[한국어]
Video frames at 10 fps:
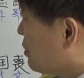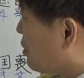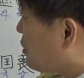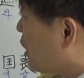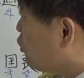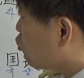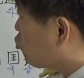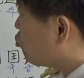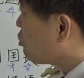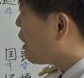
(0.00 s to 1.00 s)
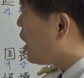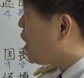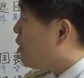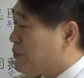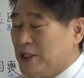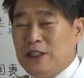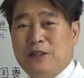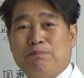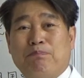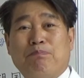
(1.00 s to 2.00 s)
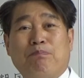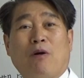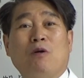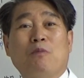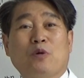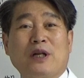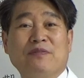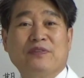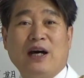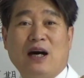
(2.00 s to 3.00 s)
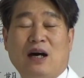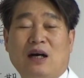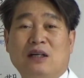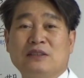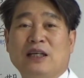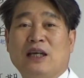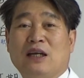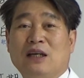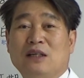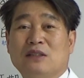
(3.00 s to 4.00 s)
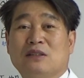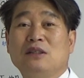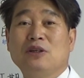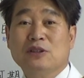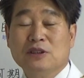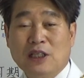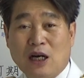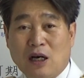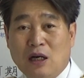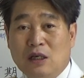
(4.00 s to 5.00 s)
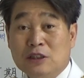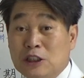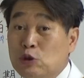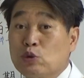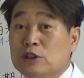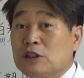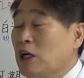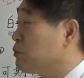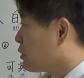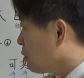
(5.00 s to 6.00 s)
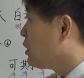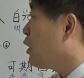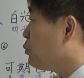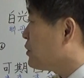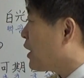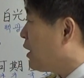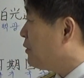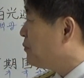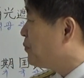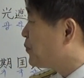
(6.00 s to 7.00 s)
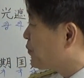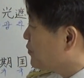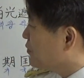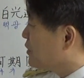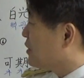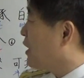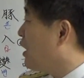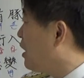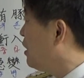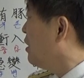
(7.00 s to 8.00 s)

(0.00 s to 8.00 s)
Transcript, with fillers: 그렇다고 두 사람이 벌목을 한다 이게 틀렸느냐 직독직해하면 그렇게 나옵니다. 자